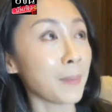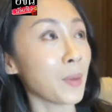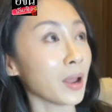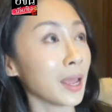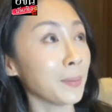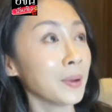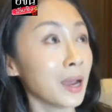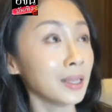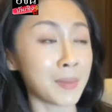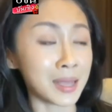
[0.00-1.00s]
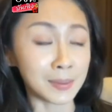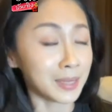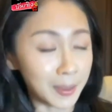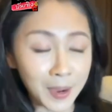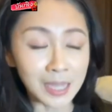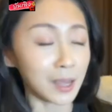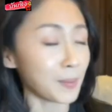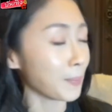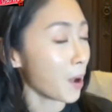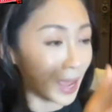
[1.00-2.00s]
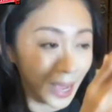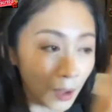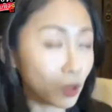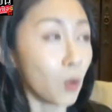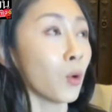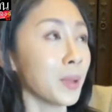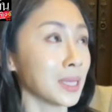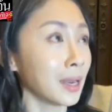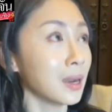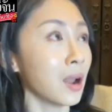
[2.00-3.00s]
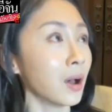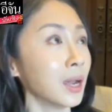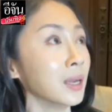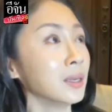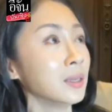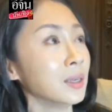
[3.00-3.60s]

มีทางปล่อยให้เพื่อนถึงแม้จะไม่ใช่เพื่อนท่านก็ไม่ปล่อยให้เขาตกลงมาจากเรือหรอกค่ะ